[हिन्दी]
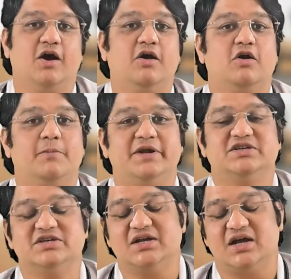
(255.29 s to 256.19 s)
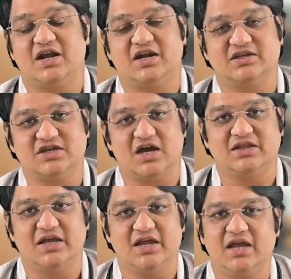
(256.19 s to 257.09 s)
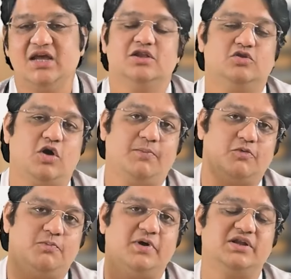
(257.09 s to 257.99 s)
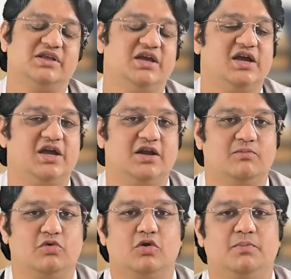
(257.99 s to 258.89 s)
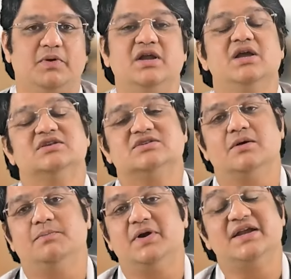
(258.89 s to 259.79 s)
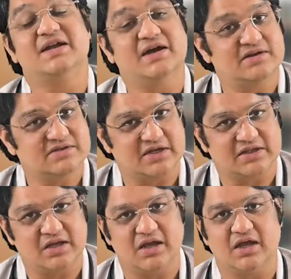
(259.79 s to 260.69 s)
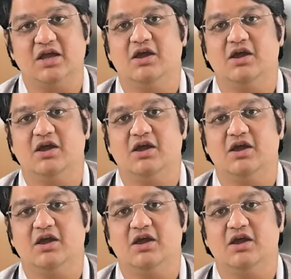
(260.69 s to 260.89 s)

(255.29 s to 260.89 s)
और ऑपरेशन कराना चाहते हैं तो आप ऊपर दिए गए नंबरों पर संपर्क कर सकते हैं